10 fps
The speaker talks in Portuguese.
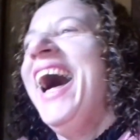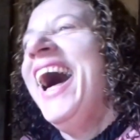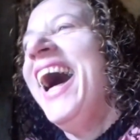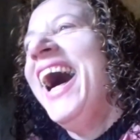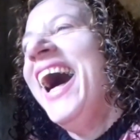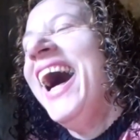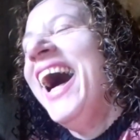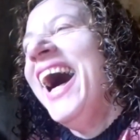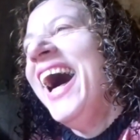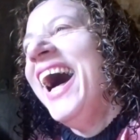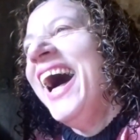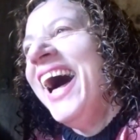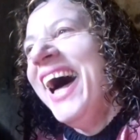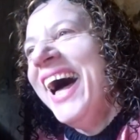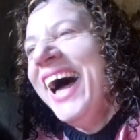É igual aquela
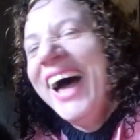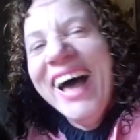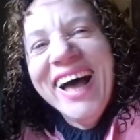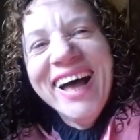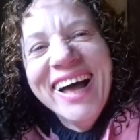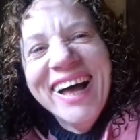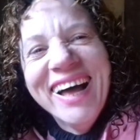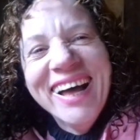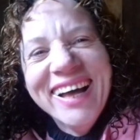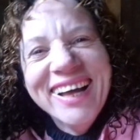minha que eu tinha.